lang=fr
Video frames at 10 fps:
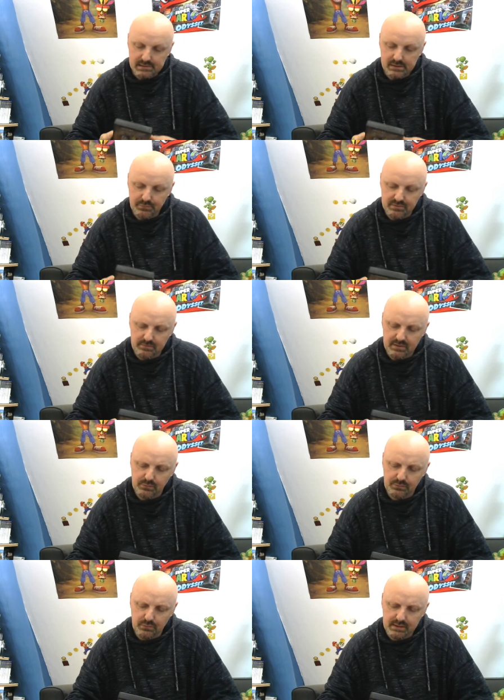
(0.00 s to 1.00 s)
il faut savoir
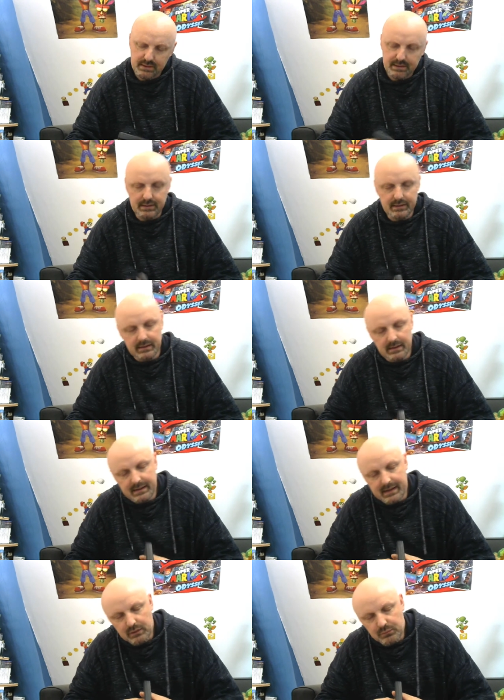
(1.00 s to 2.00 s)
que dans les
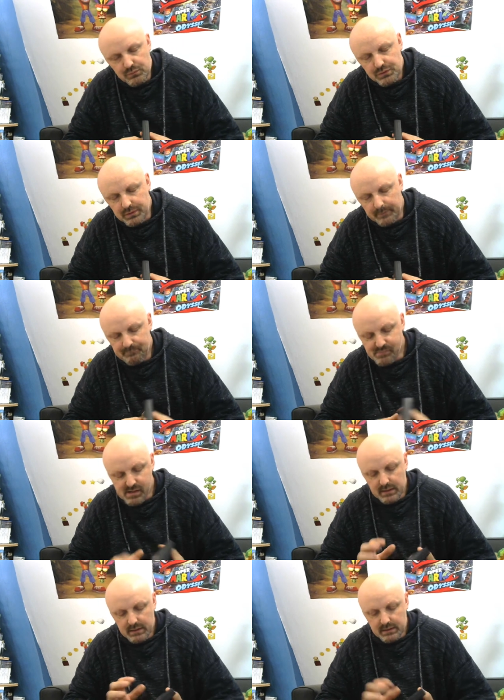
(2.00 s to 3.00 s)
cartouches,
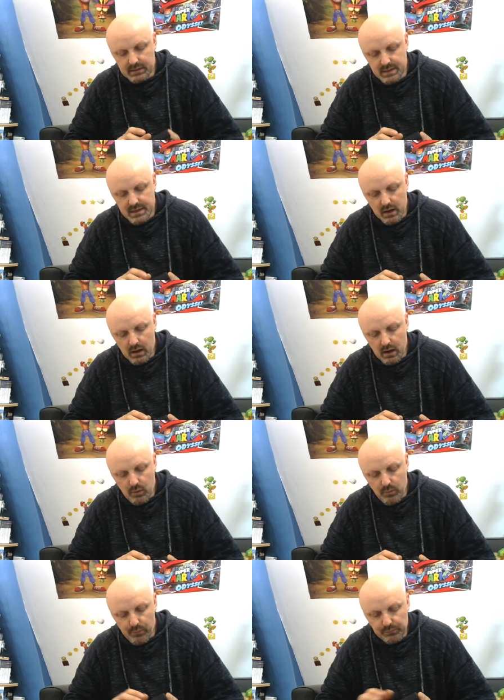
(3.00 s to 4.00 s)
il y a
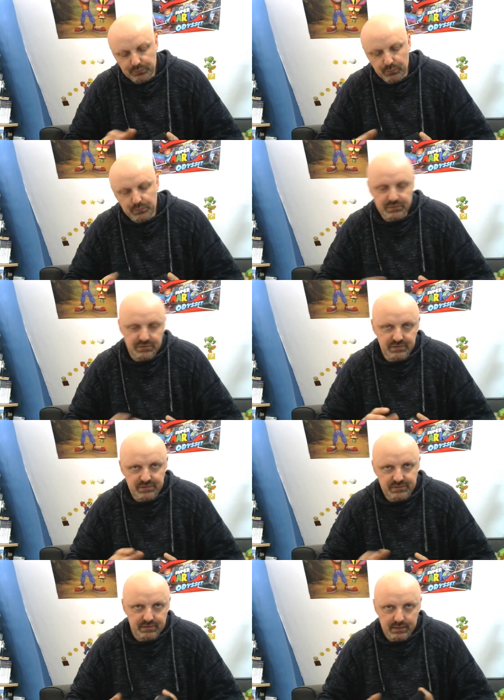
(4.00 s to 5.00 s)
euh, entre
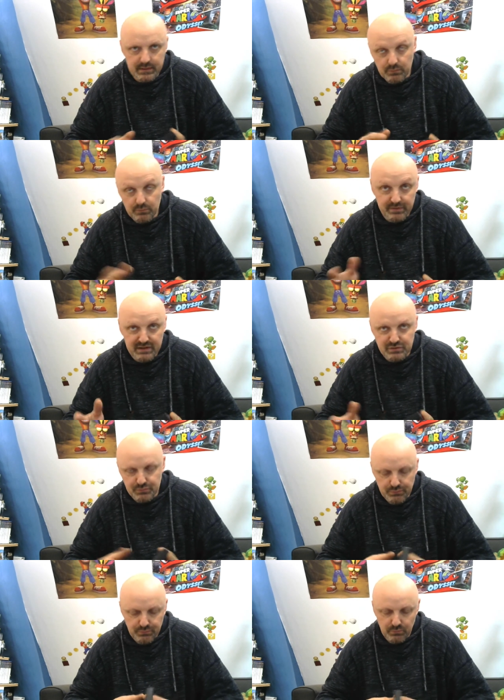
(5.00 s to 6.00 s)
6 et 20 euh,
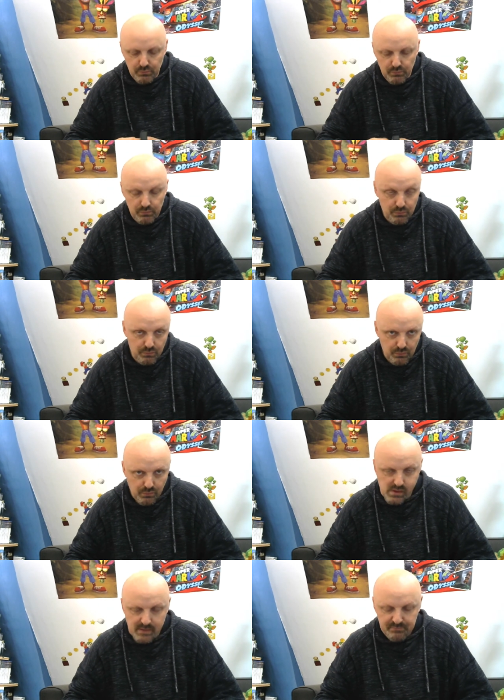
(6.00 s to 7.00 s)
jeux euh,
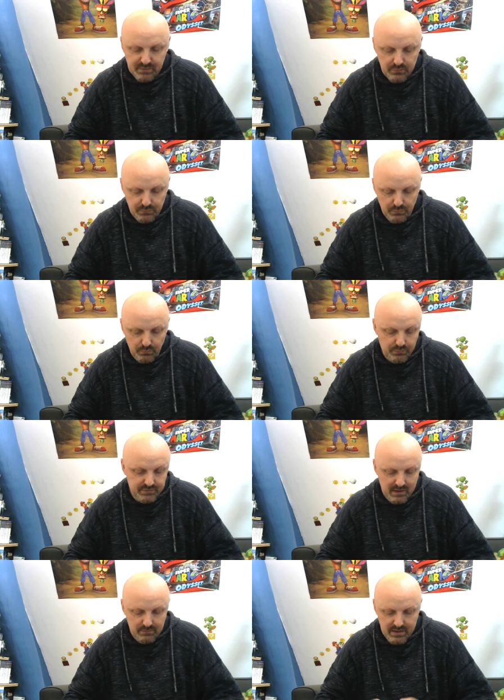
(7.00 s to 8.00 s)
selon, ce
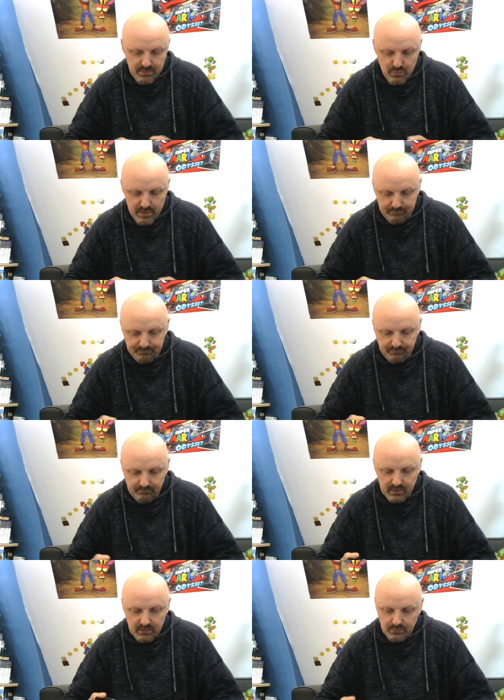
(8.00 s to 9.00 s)
qu'elle va émuler.
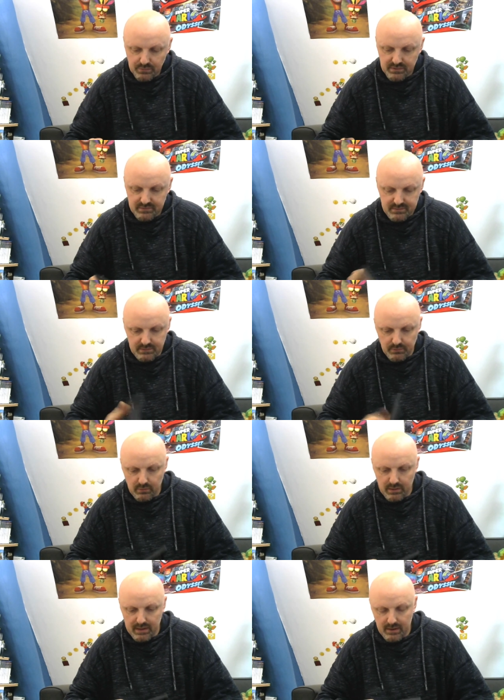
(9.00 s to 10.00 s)
Donc ici
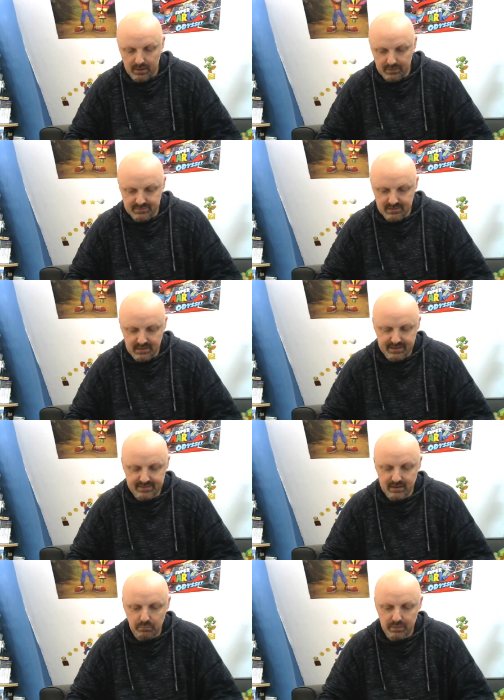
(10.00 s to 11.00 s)
dans la, celle
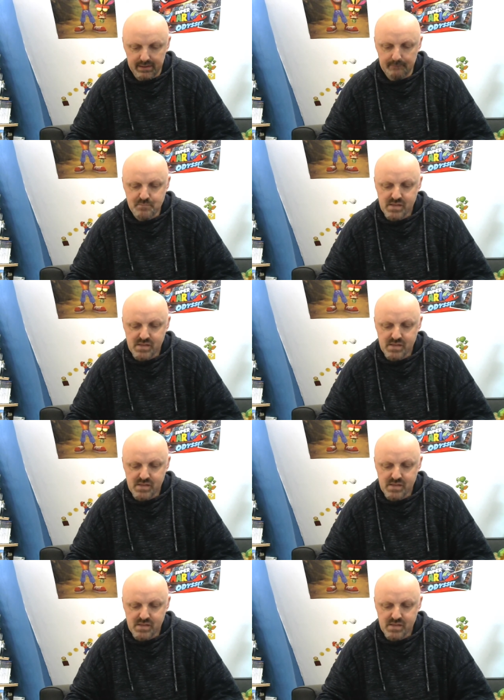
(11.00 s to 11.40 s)
d'Interplay,